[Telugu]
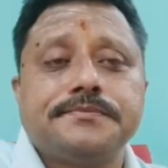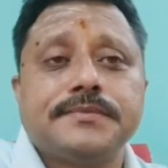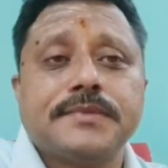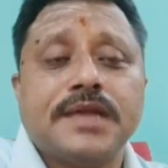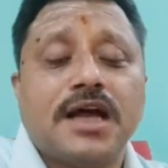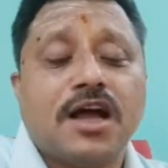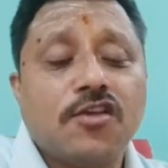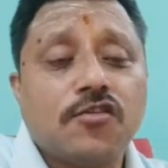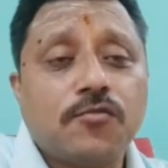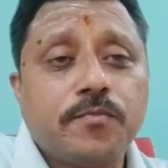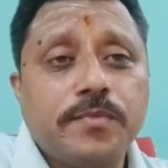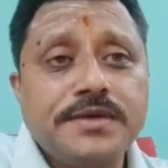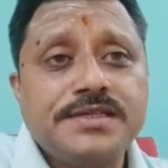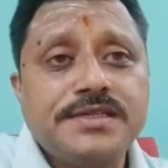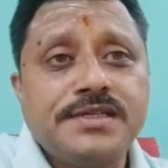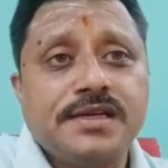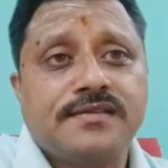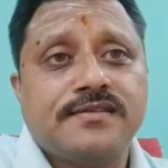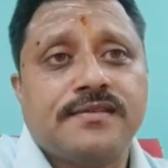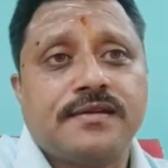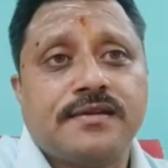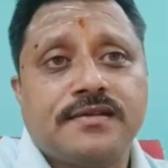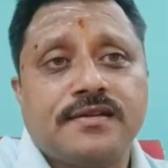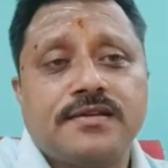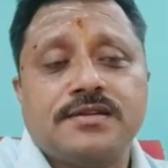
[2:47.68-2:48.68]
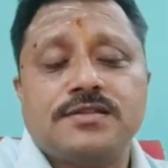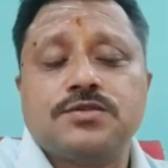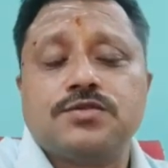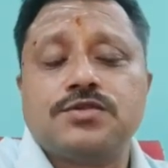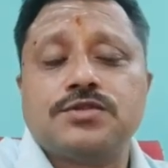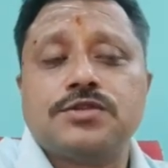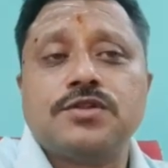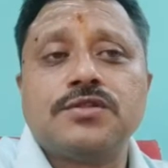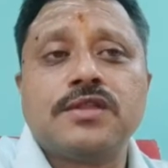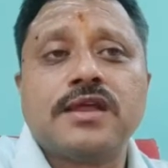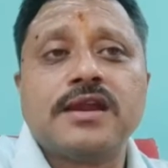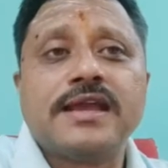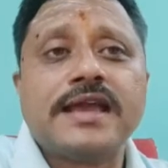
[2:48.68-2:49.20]
ఆస్పీషియస్ రిజల్ట్స్
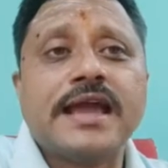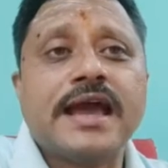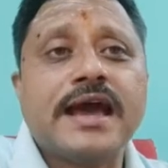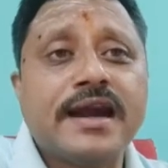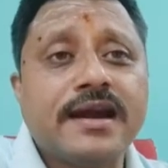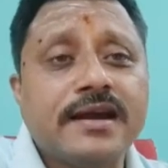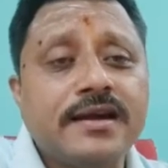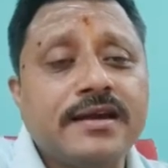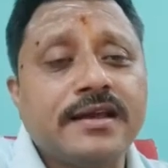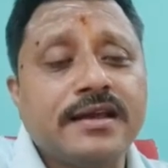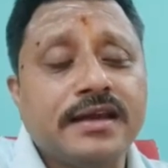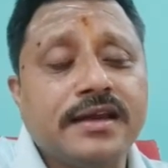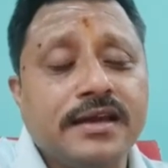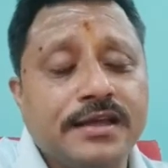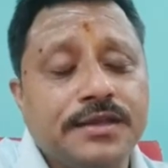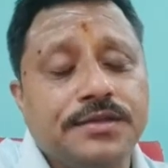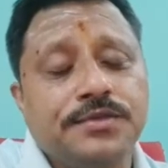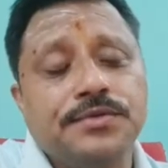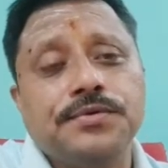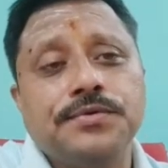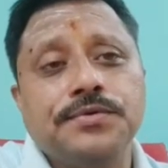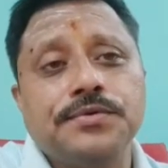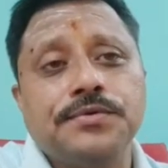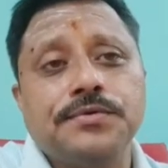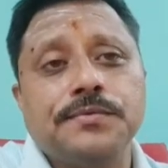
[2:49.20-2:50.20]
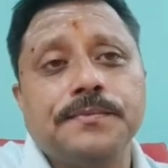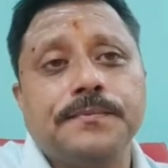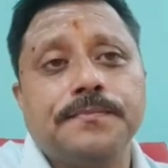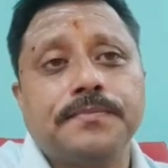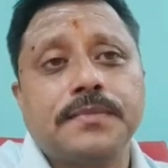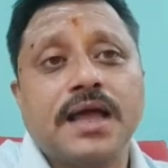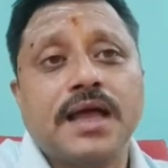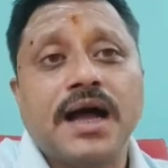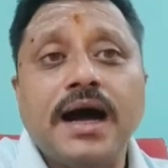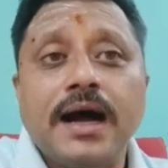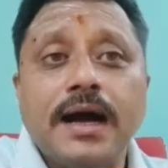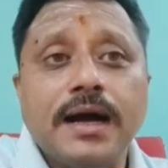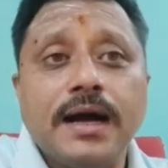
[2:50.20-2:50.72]
ఇస్తుందని గ్యారంటీ లేదు
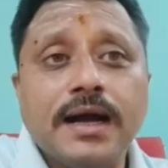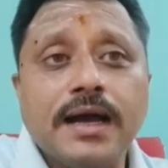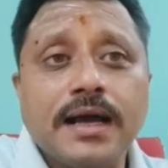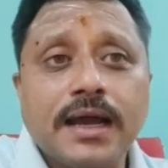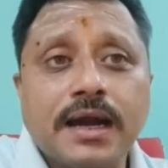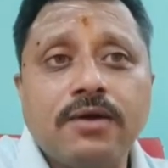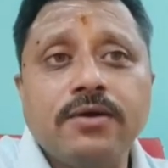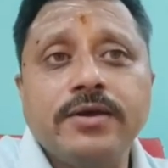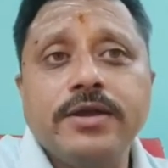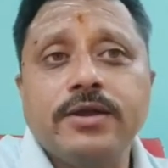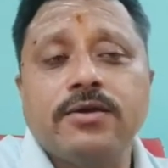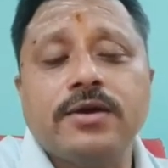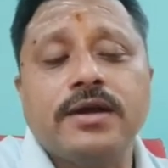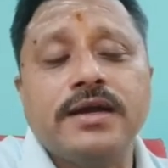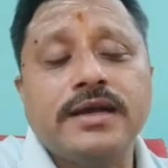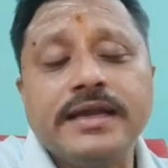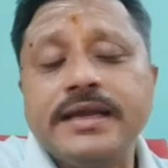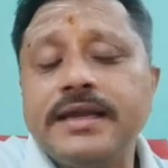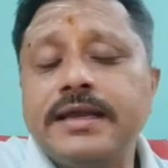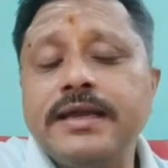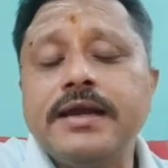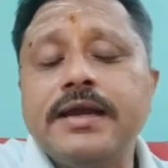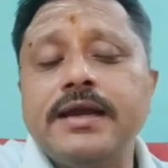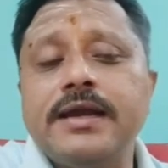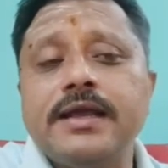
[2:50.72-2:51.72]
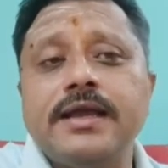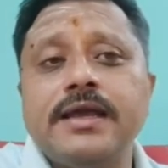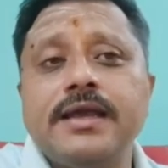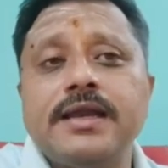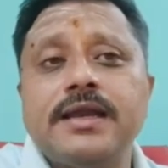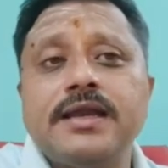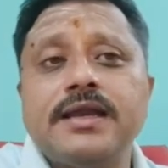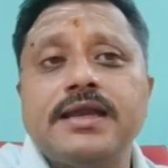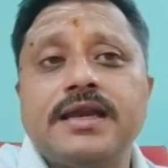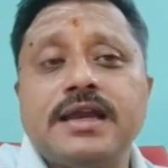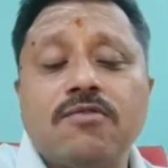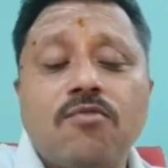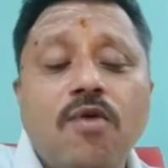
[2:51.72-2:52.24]
ఆ గ్రహం యొక్క డిగ్నిటీ
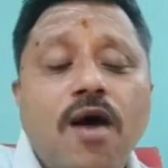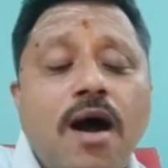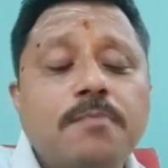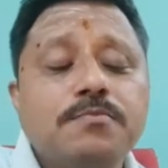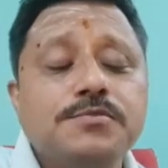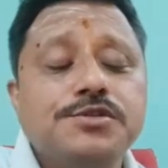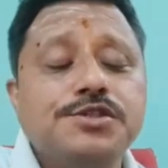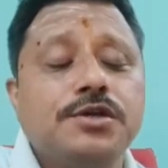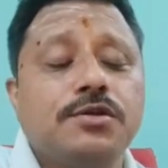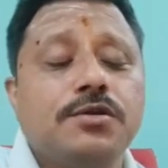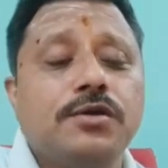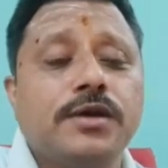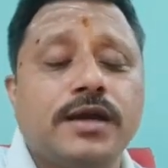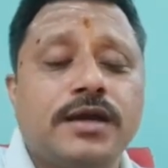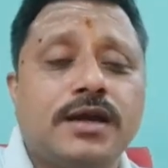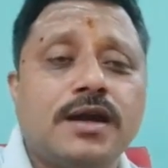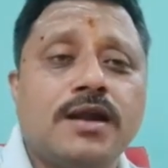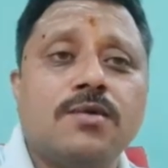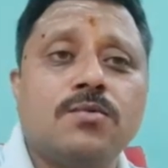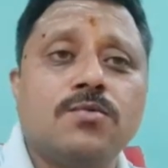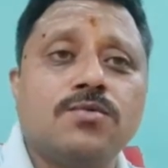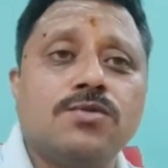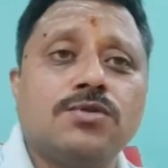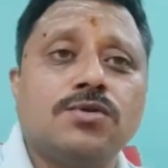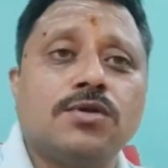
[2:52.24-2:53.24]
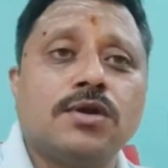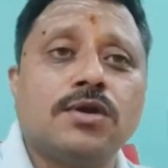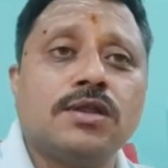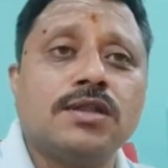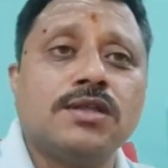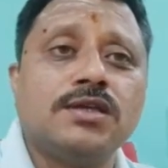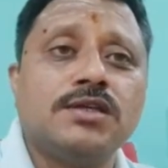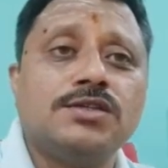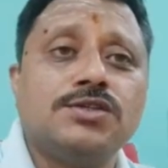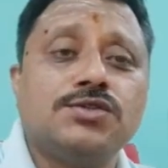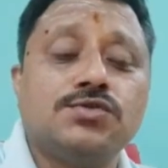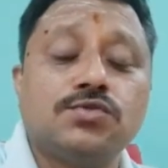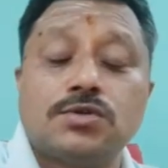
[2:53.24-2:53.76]
నవాంశలో ఎట్లా ఉందో అనేది
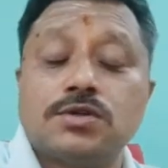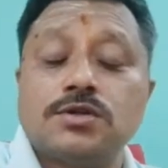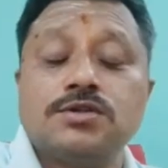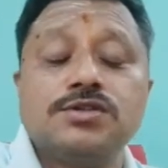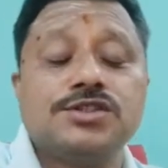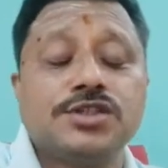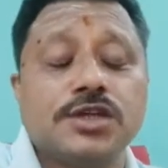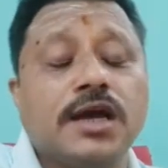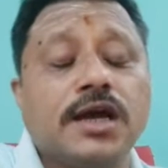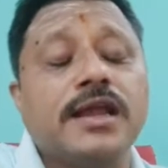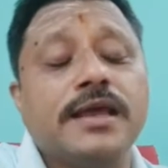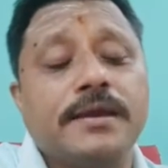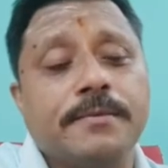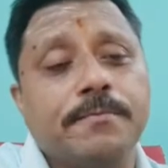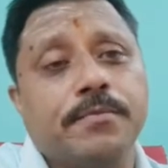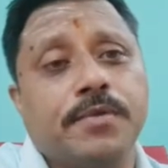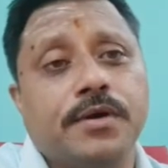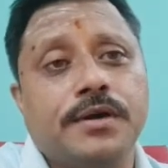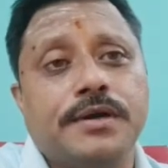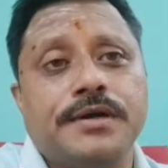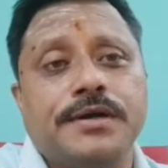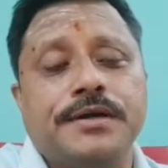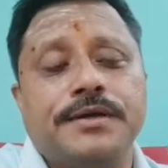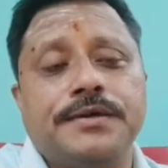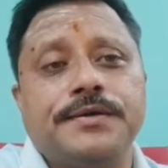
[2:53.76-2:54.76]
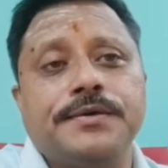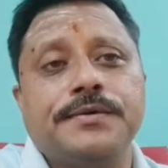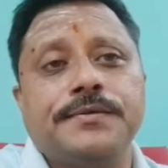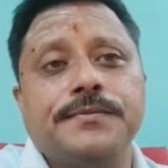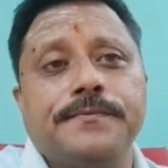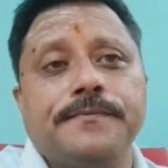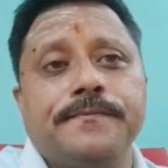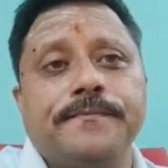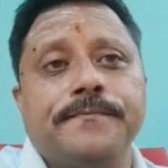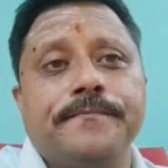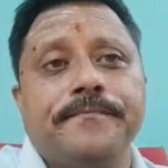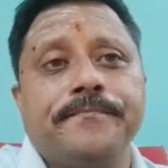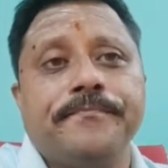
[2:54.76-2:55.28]
చూడటం చాలా ఇంపార్టెంట్
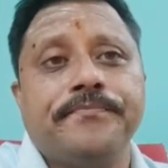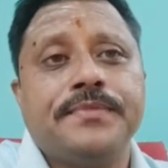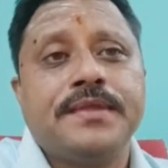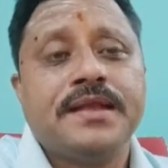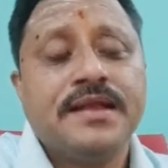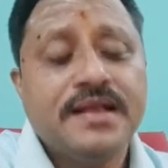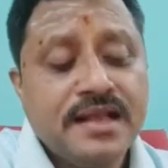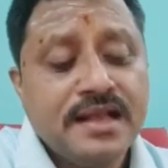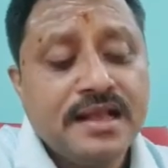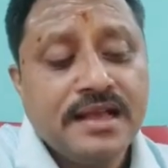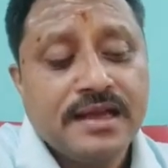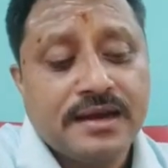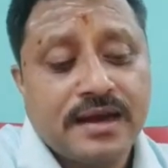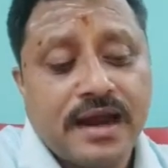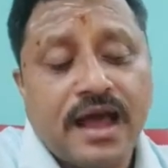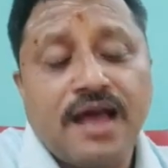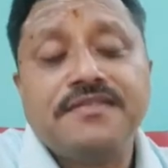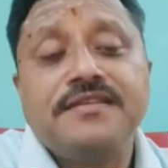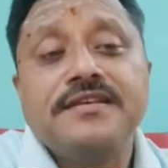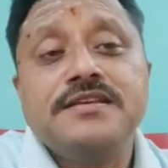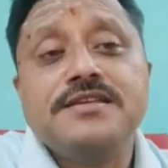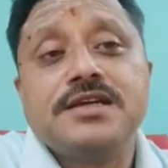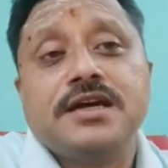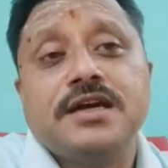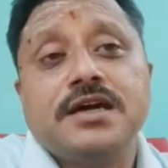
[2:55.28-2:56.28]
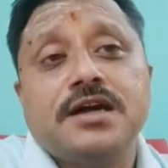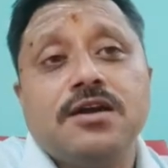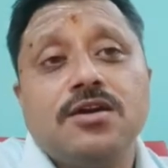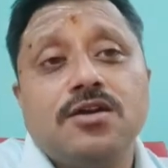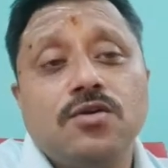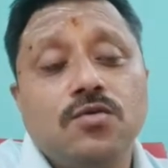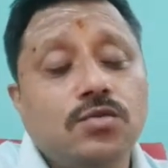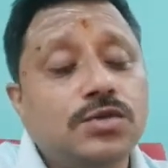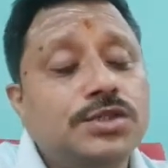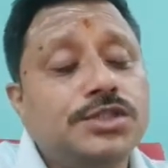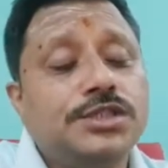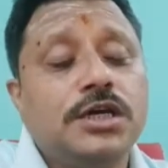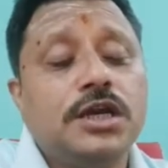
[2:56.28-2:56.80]
రాశి చక్రంలో
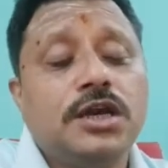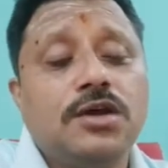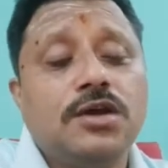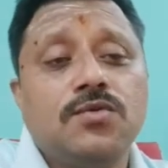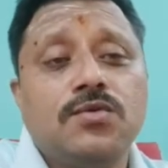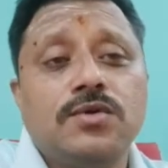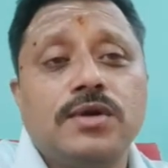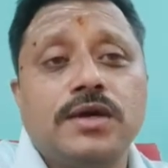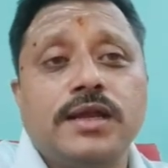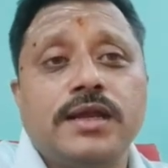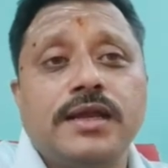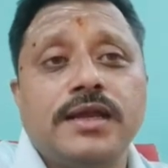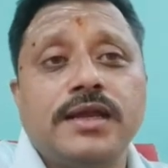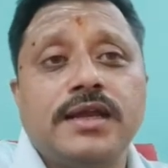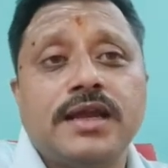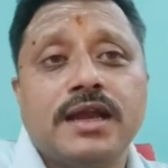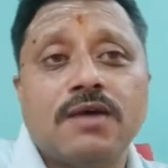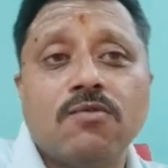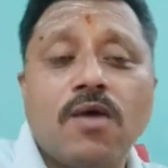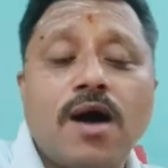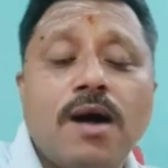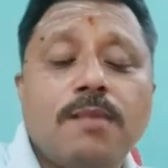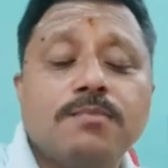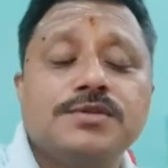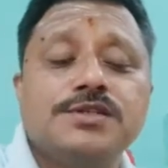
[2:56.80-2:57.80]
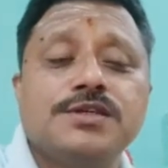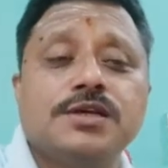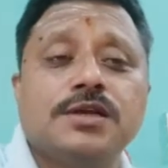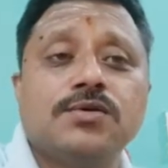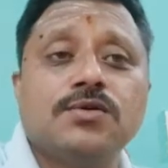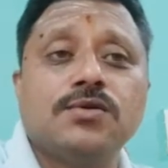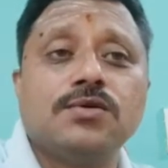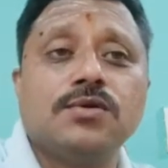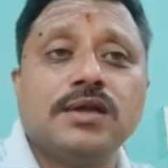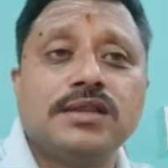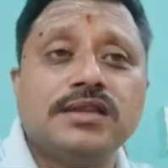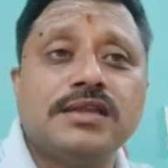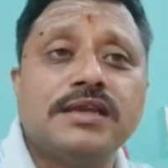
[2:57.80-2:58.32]
ఉచ్చలో ఉండి నవాంశలో
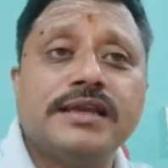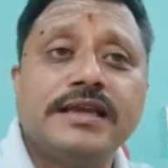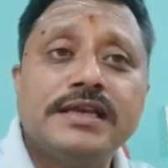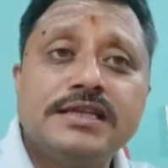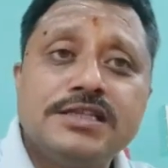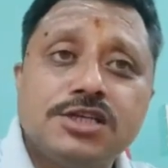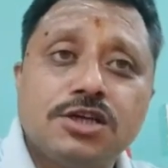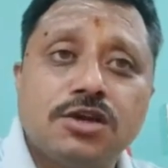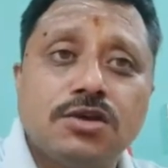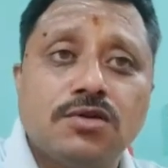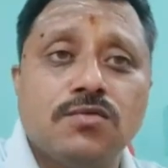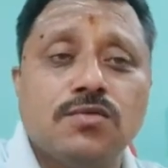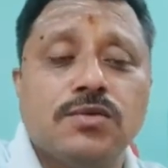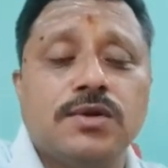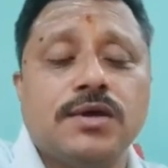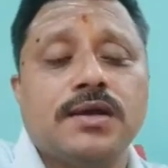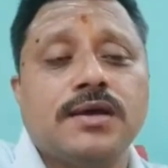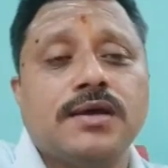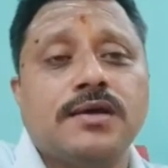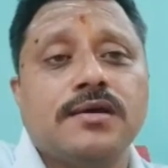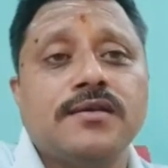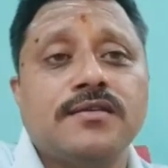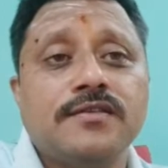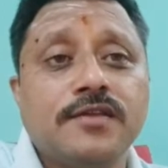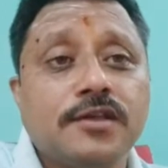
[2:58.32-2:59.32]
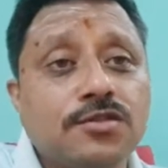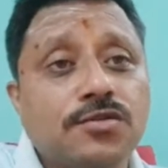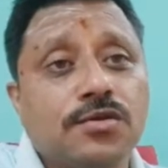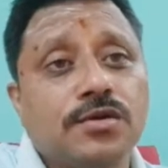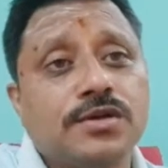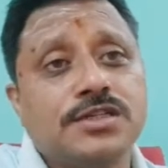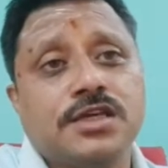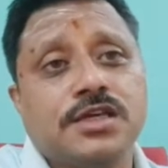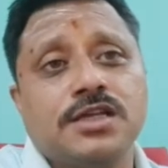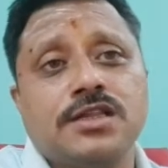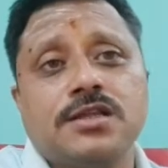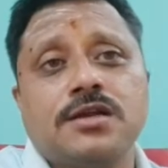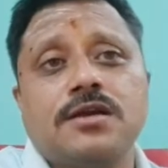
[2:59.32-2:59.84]
అది నీచలో ఉన్న
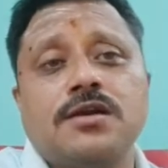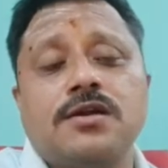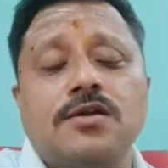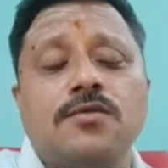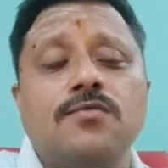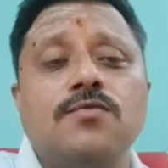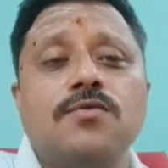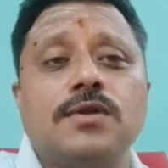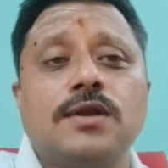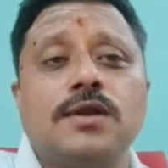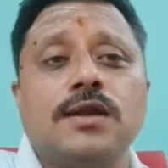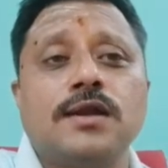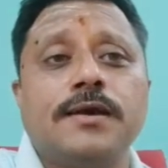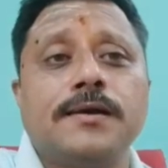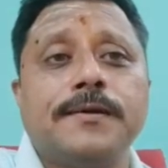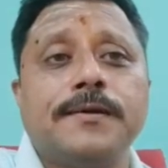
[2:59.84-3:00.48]
శత్రుక్షేత్రంలో ఉన్న